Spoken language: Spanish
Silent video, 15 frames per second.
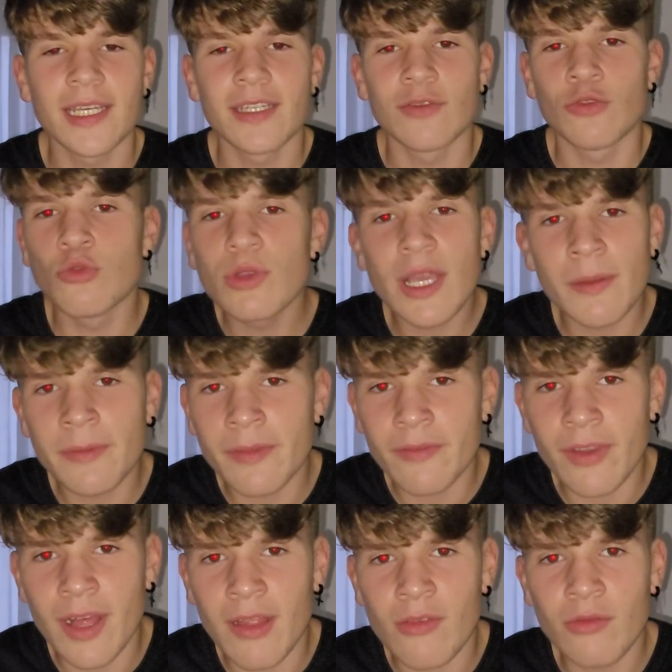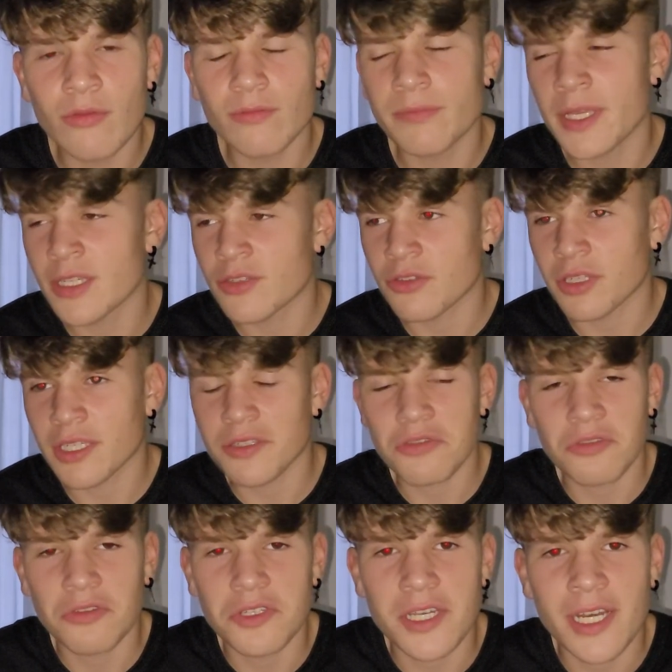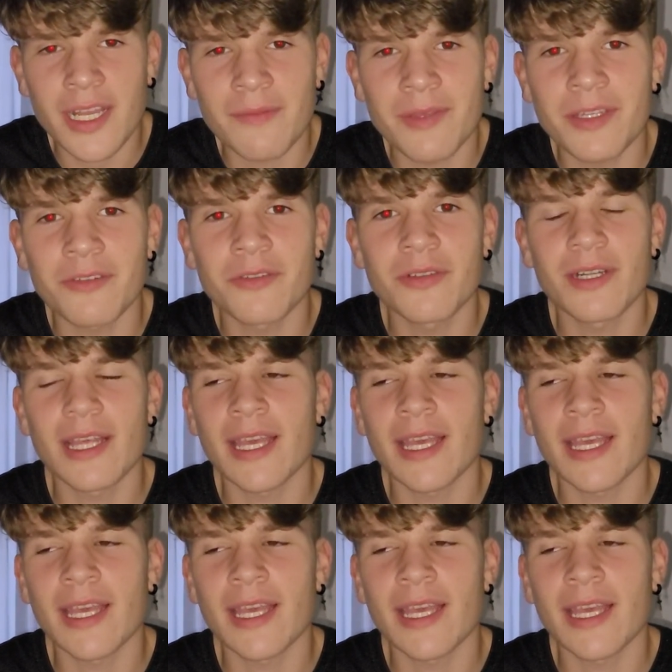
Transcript: Nunca me enfado, pienso que eso no es el camino.